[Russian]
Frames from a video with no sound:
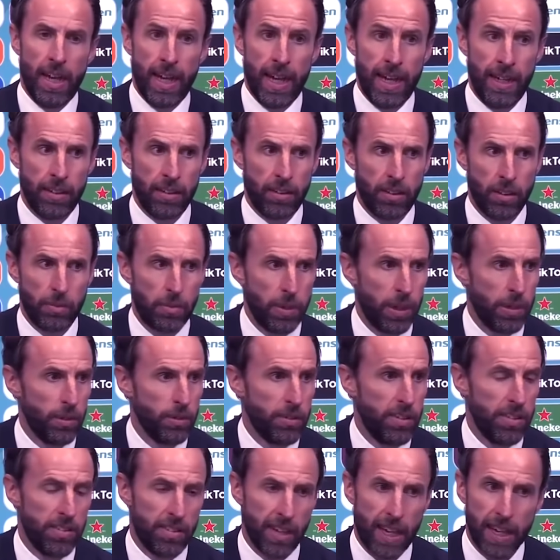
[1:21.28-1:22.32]
И что
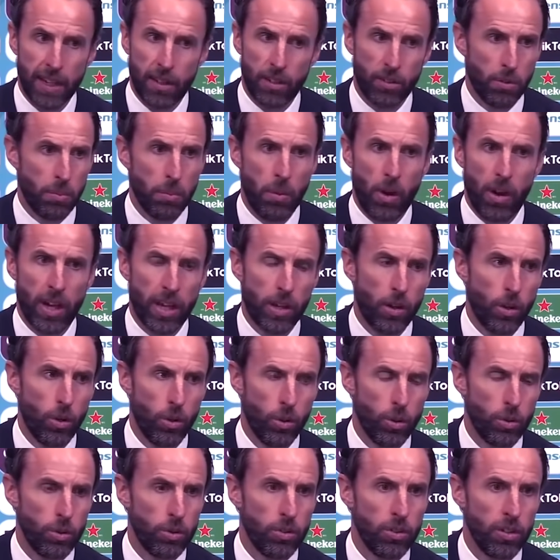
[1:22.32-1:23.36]
касается исполнителей
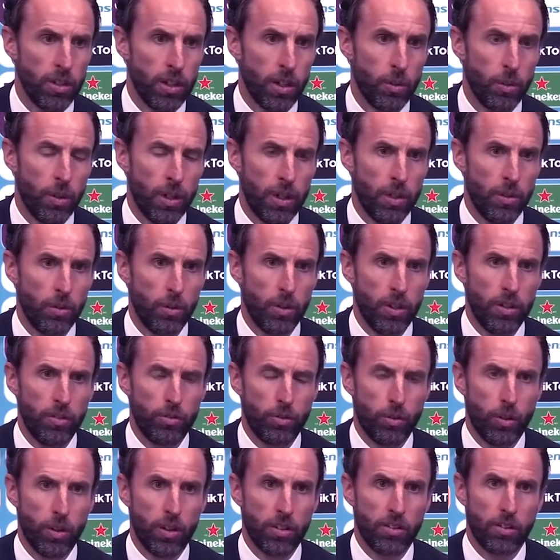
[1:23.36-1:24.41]
пенальти, то это
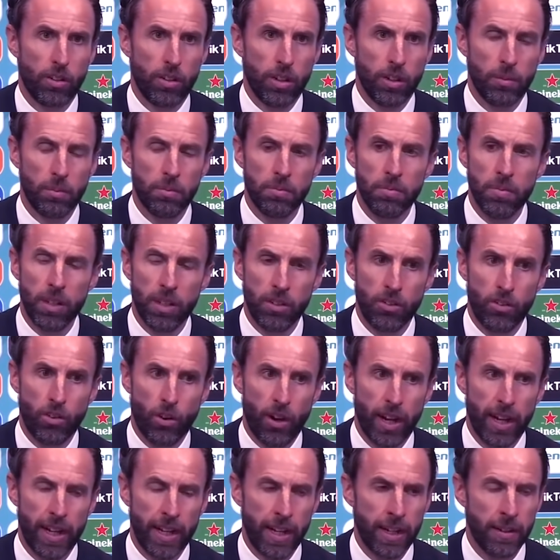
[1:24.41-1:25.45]
полностью мое
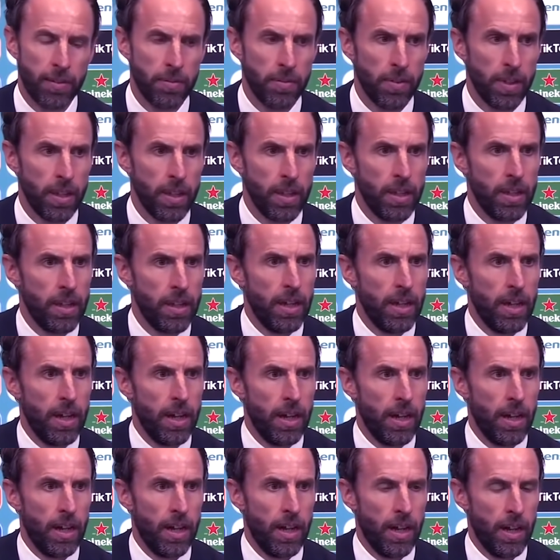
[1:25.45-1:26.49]
решение.
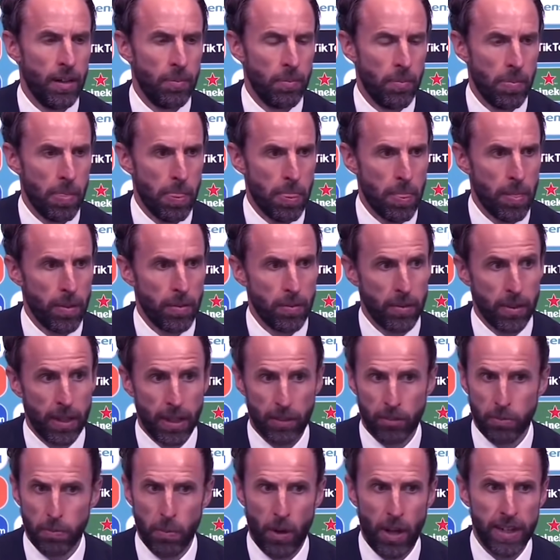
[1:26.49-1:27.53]
Эм, я принимаю
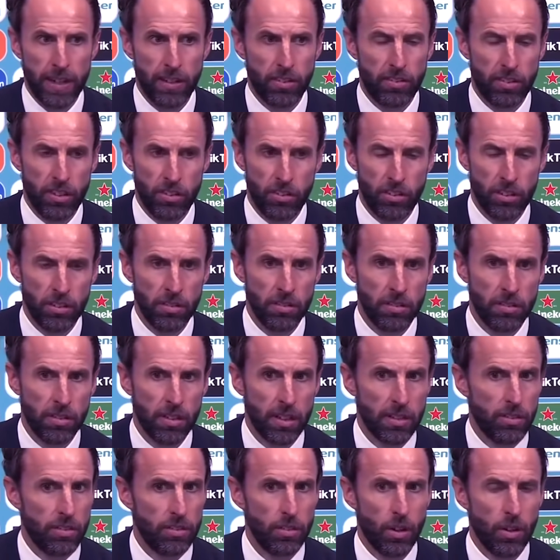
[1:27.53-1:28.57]
решение, кто будет
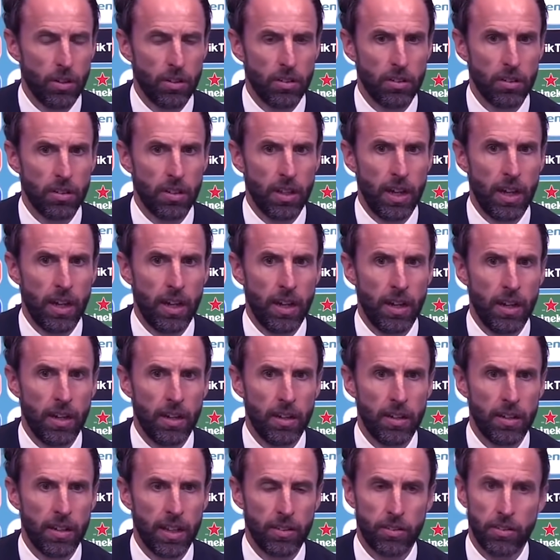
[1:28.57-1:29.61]
выходить и uh, пробивать
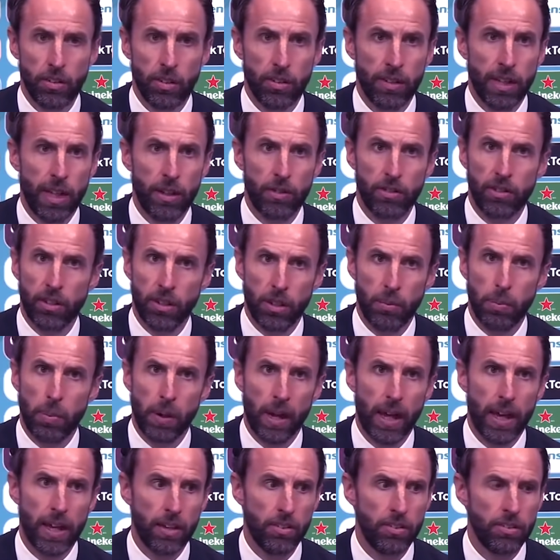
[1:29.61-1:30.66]
11-метровый.
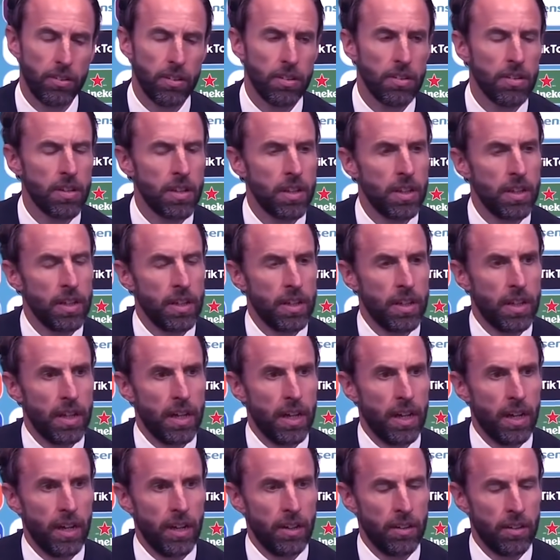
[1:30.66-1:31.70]

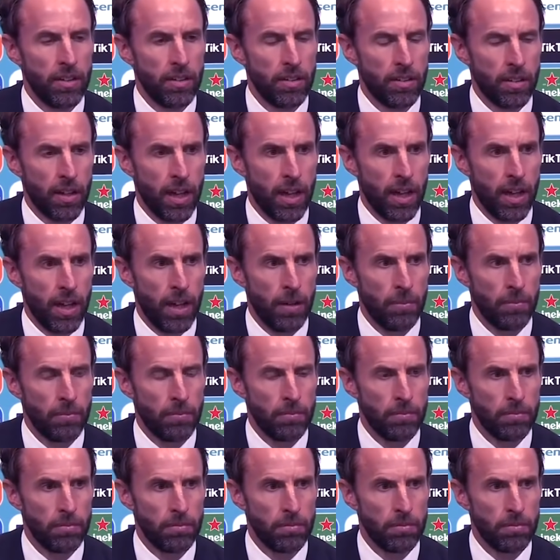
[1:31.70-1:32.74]

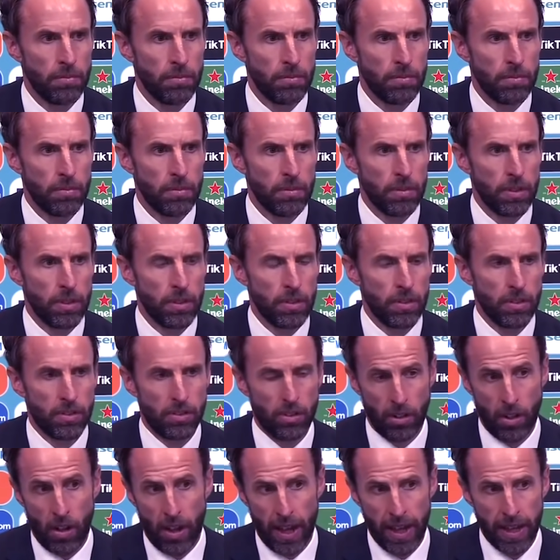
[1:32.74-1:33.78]
Um,
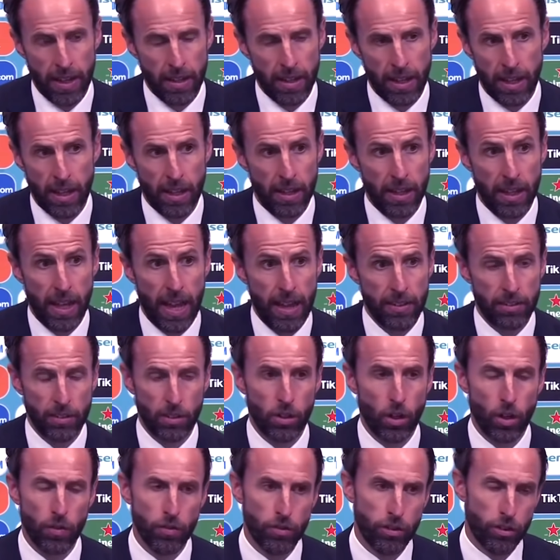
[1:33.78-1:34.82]
Сегодня в серии
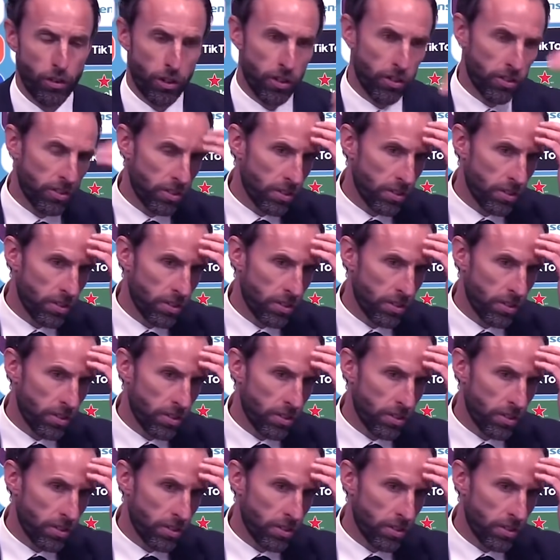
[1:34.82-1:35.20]
пенальти